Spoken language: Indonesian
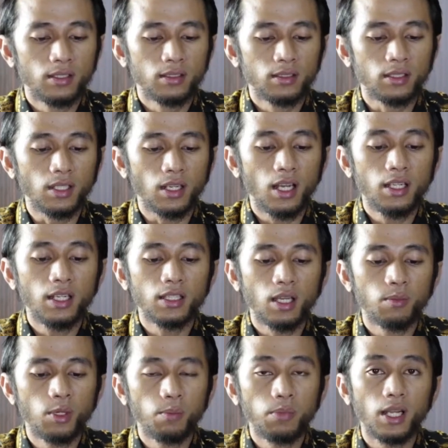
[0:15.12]
Setelah
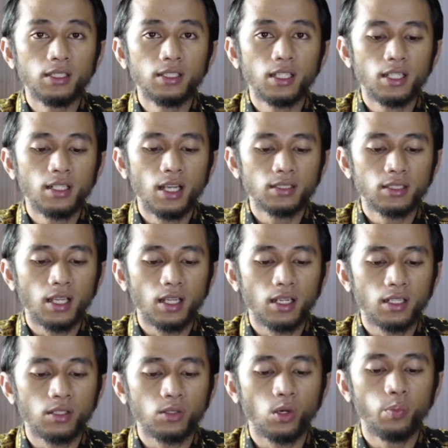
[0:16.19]
kita mempelajari
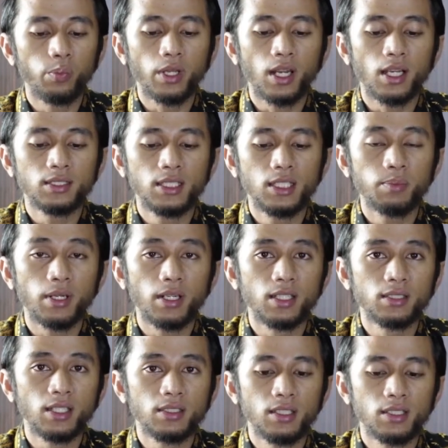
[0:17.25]
dasar kompilasi pada
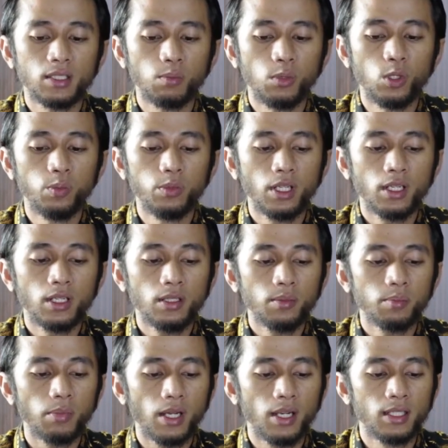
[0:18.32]
sesi sebelumnya,
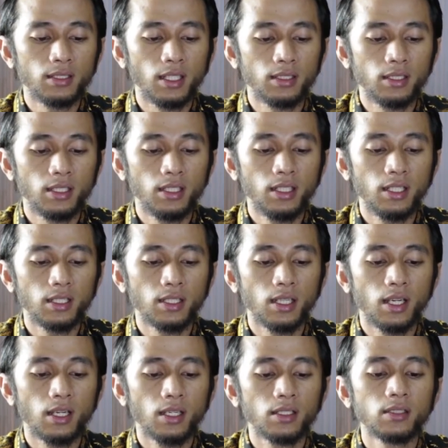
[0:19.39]
pada sesi ini
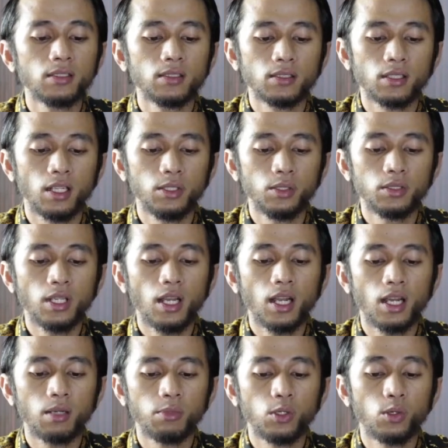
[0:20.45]
kita selanjutnya
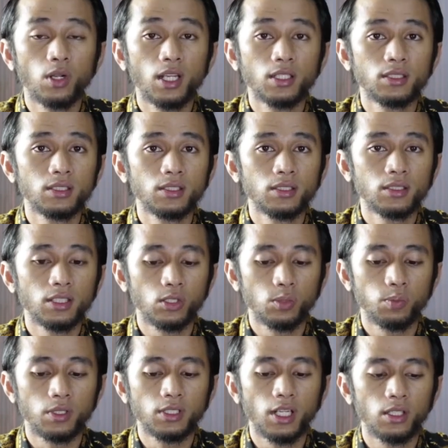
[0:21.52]
akan mengulas satu
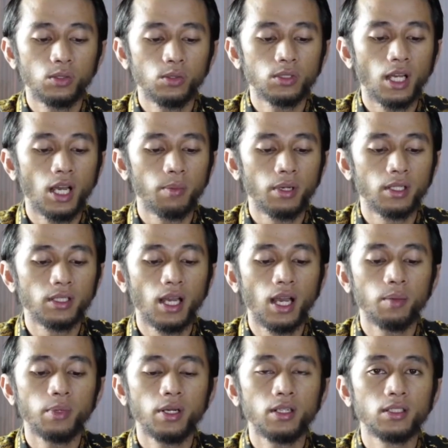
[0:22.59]
persatu
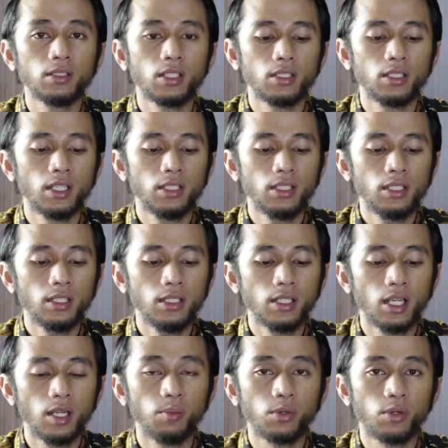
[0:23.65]
tahapan-tahapan yang terjadi
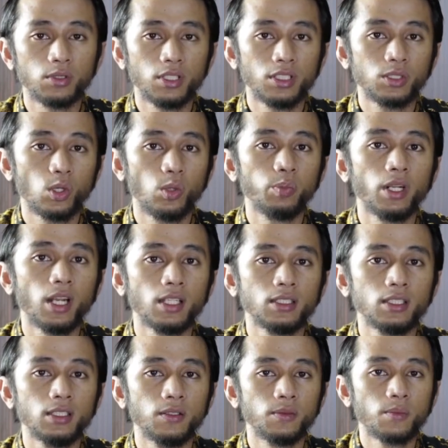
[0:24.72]
dalam proses
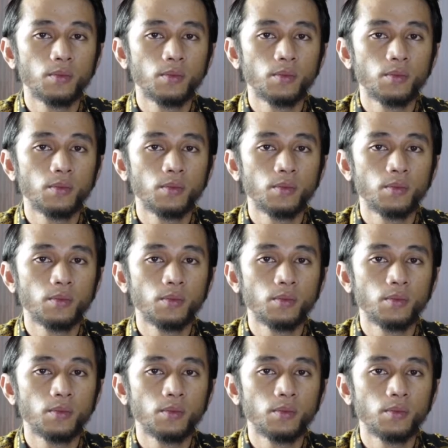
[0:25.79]
kompilasi.